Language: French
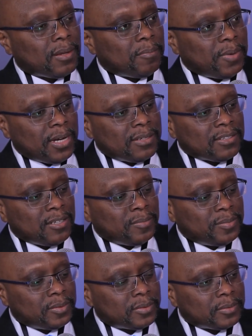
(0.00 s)
par
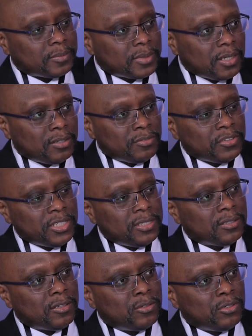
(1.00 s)
exemple, en
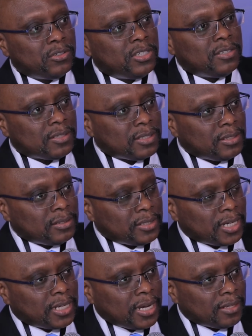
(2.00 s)
ville, on utilise
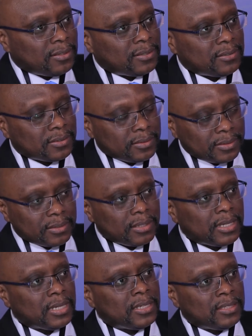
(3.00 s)
la carte
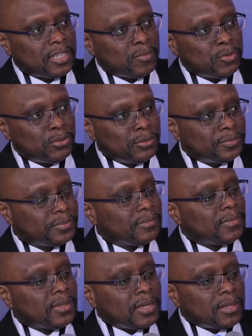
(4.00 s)
et les terminaux.
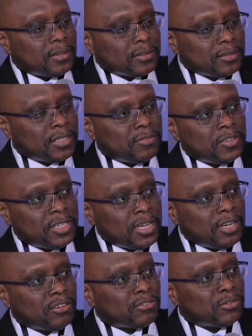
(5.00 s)
Dans les
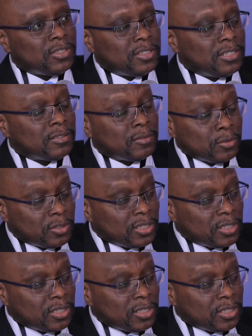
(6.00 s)
villages, on utilise le